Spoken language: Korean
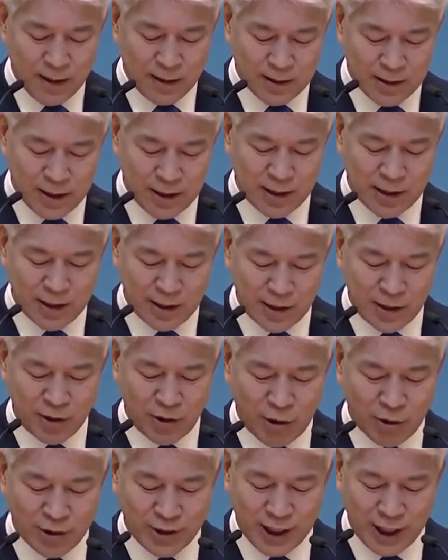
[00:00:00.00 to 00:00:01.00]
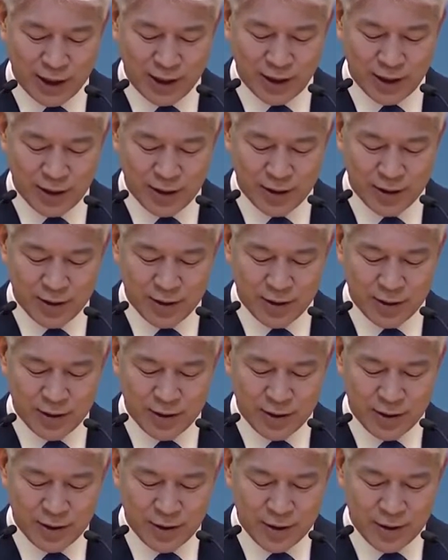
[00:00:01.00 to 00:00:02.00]
큰 용사여
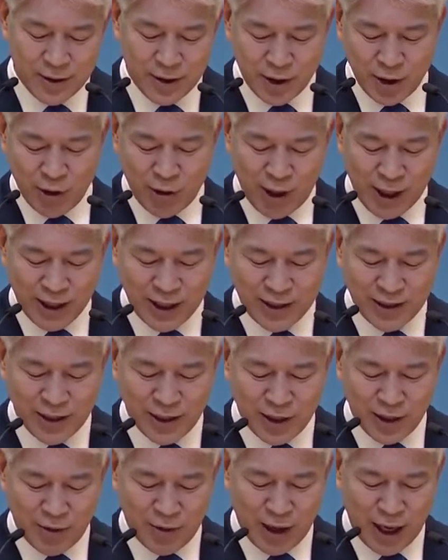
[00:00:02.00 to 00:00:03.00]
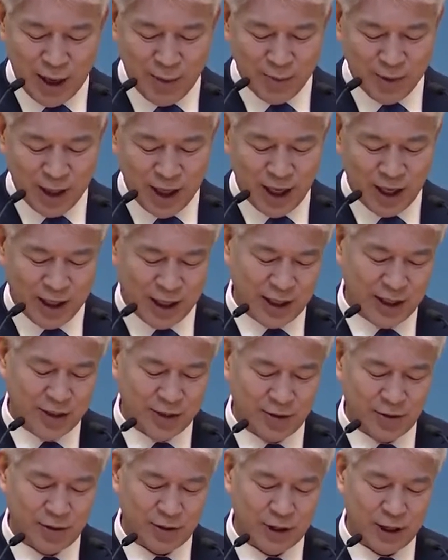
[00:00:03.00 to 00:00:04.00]
여호와께서 너와 함께
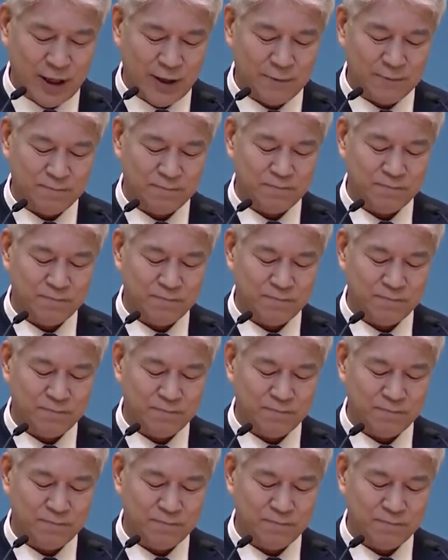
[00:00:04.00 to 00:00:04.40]
계시도다.